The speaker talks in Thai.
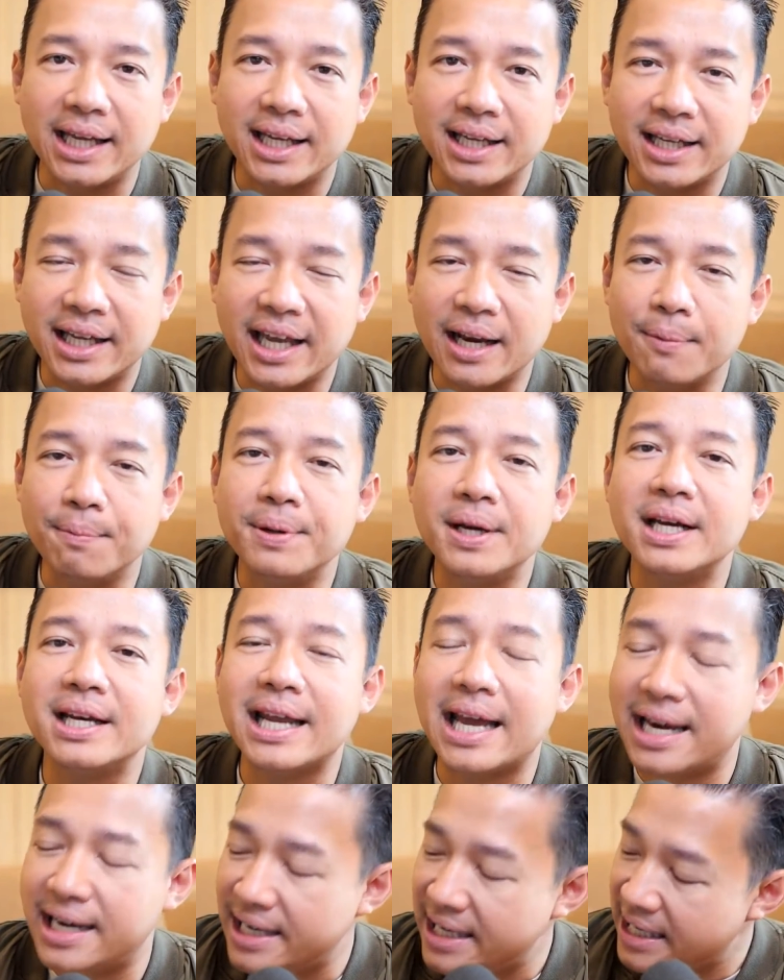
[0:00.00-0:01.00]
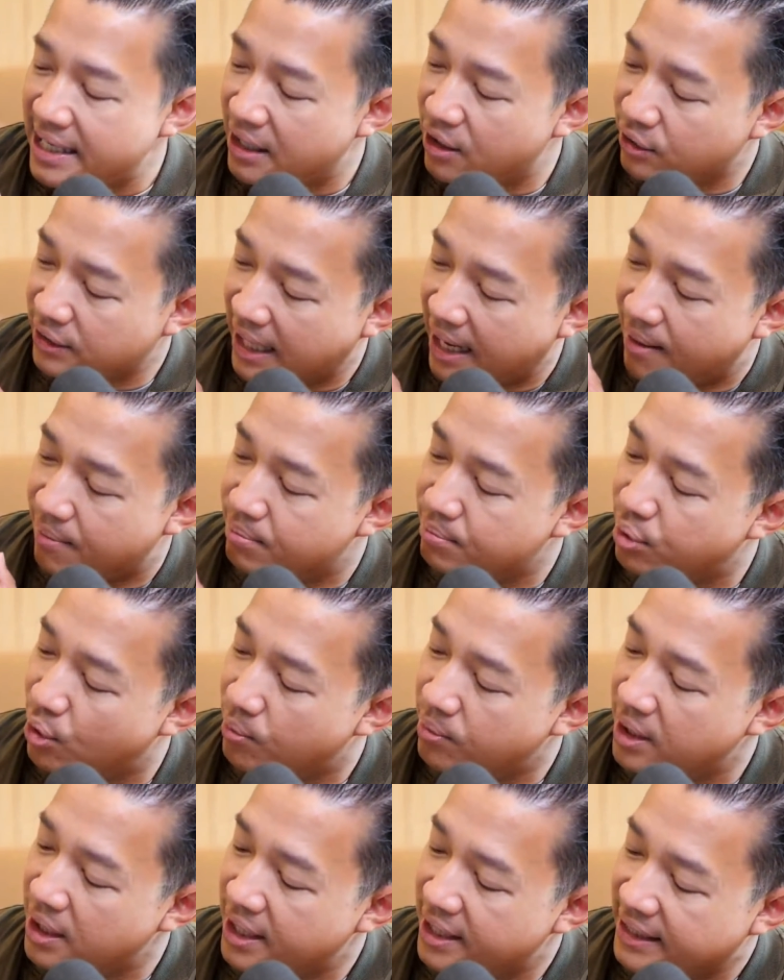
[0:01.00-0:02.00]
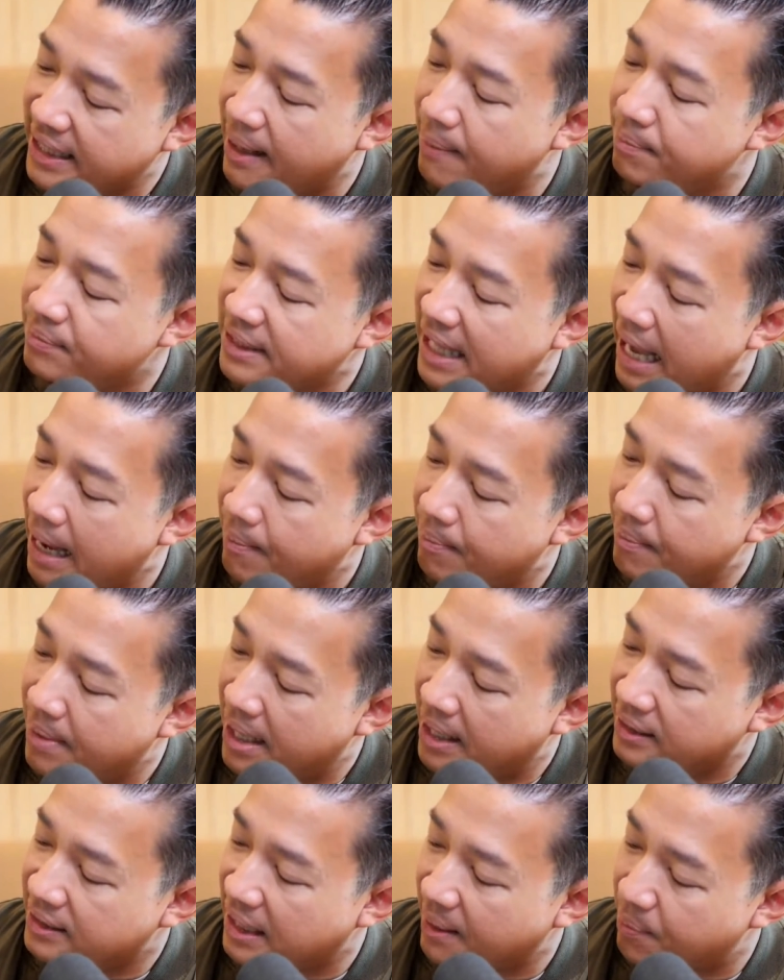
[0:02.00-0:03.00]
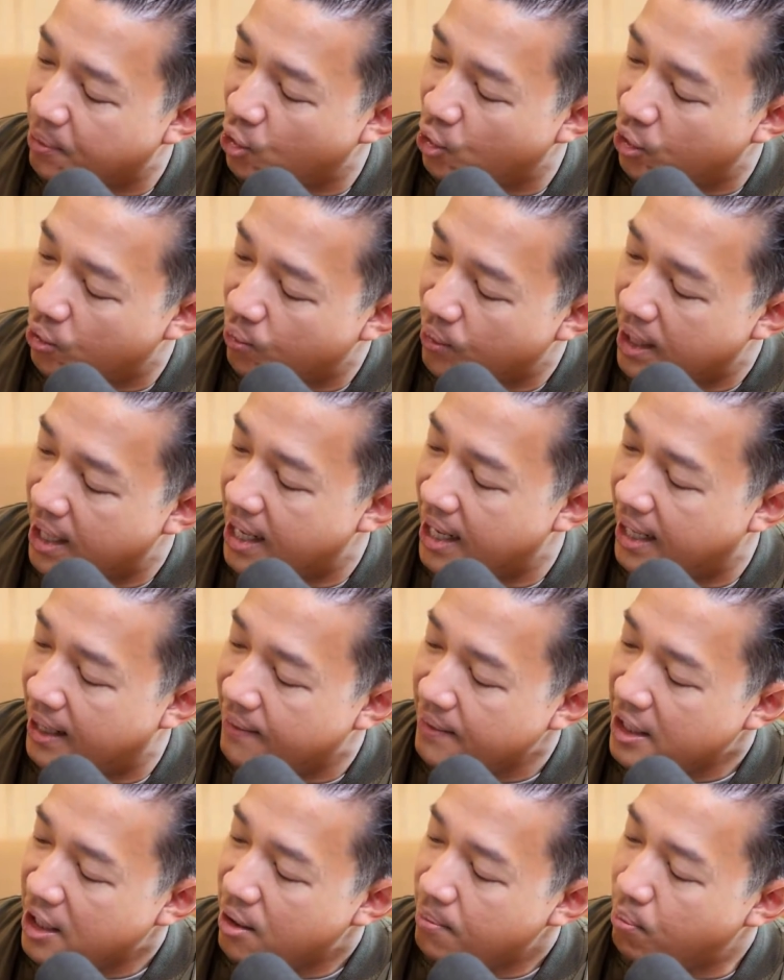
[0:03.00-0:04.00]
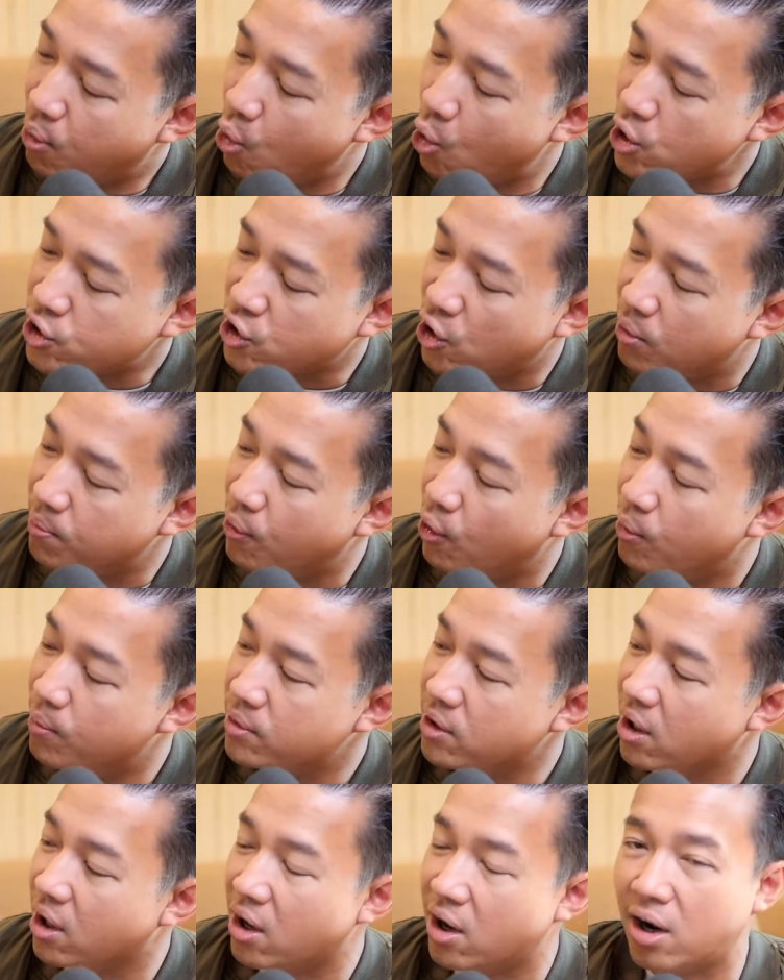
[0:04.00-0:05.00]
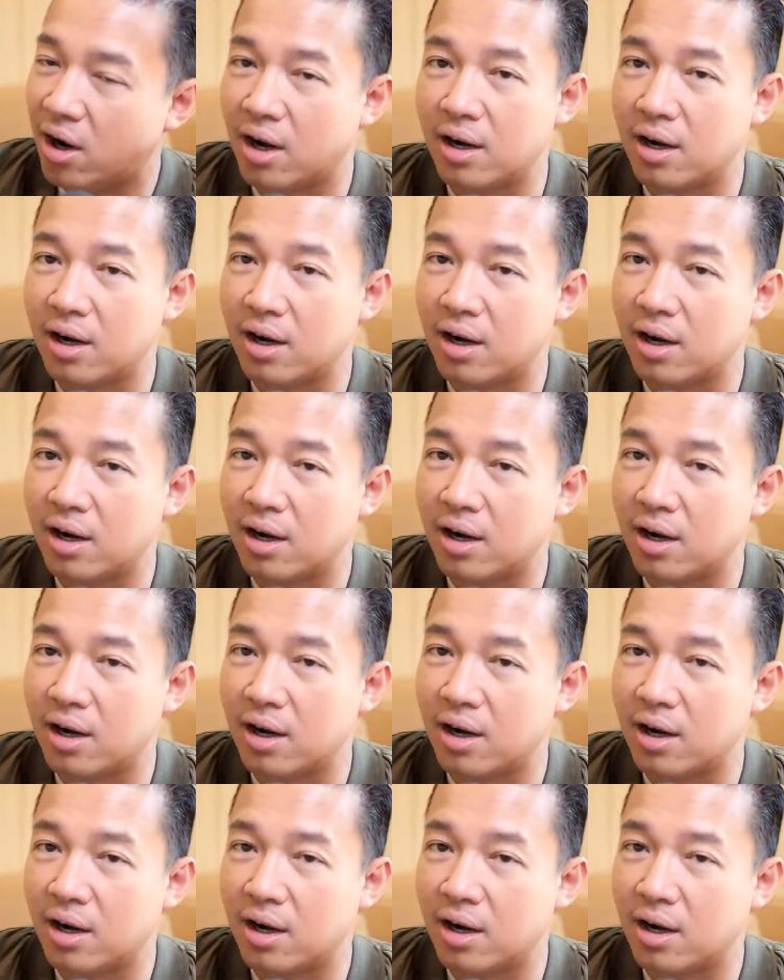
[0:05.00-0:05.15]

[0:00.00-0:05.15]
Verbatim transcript: เห็นเพื่อนแอนดี้เขาทำผมก็เลยทำตามบ้างแต่ปรากฏว่าโพสต์ของผมก็